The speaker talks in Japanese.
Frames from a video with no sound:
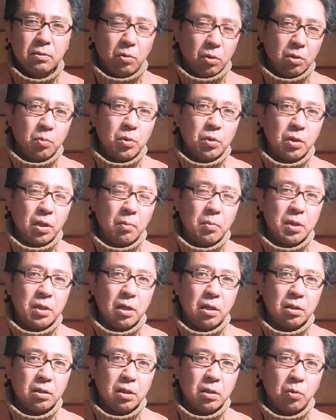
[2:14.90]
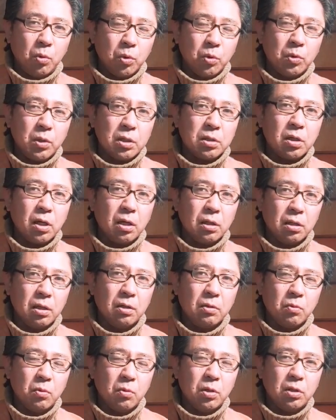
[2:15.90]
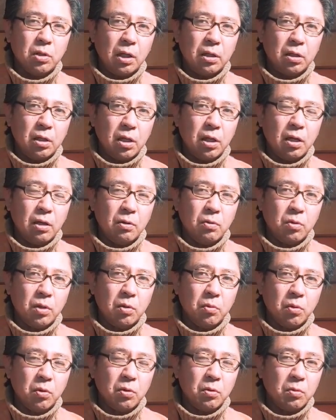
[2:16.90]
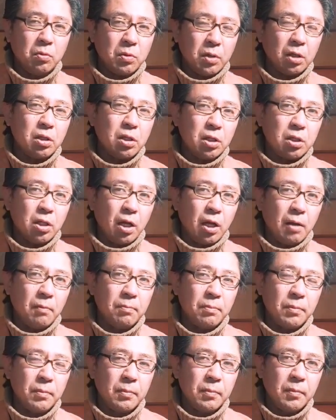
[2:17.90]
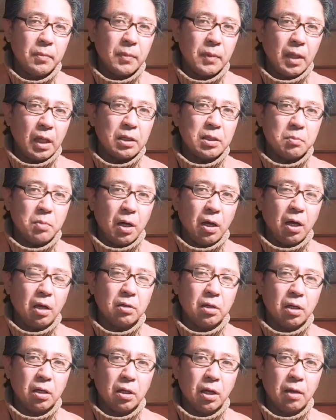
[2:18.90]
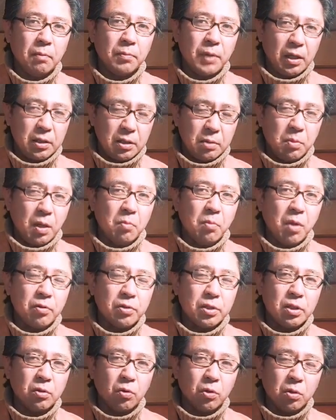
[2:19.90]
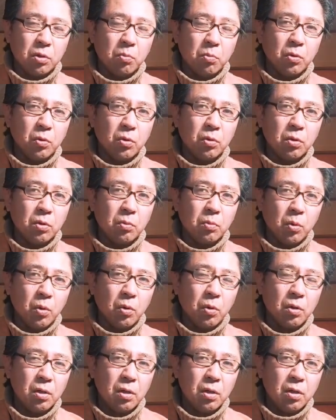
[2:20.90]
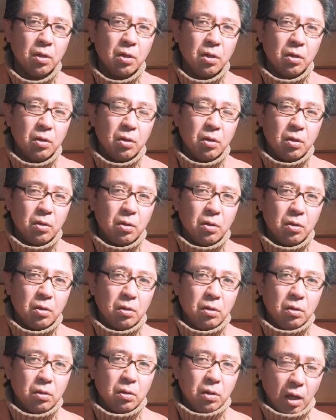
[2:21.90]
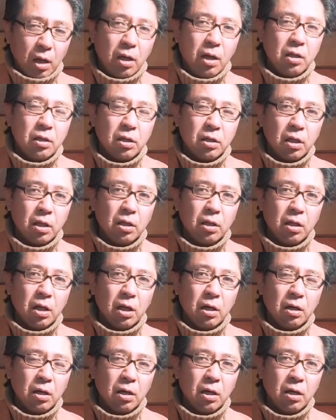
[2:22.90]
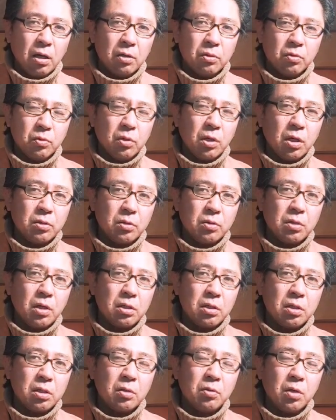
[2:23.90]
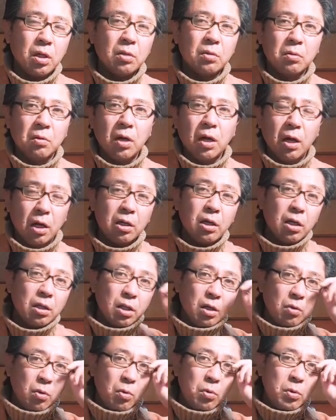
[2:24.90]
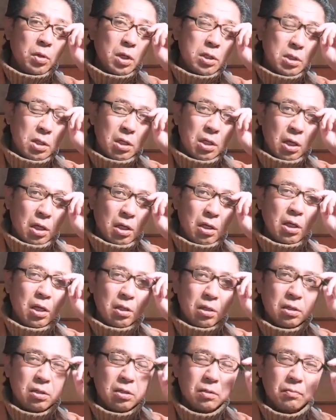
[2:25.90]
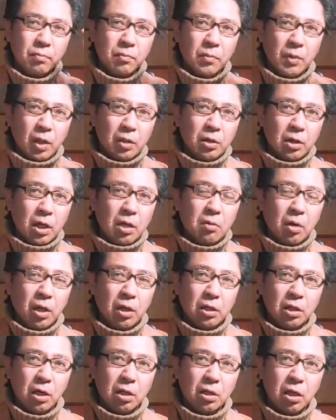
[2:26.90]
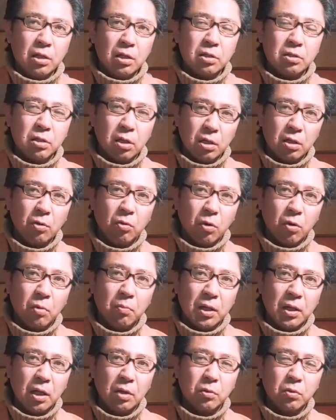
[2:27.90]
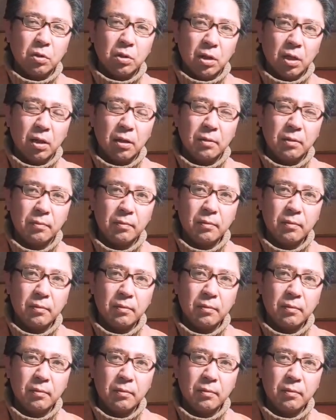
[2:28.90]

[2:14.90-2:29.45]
子供のためにやってることですからね。俺だってこれをやってきた立場があるから、立場もあるし、子供のことも考えなきゃいけないから、それは取材してくれるのはありがたくお受けしなきゃいけないです。で逃げるわけにいかないですからね、ここまでやっといて。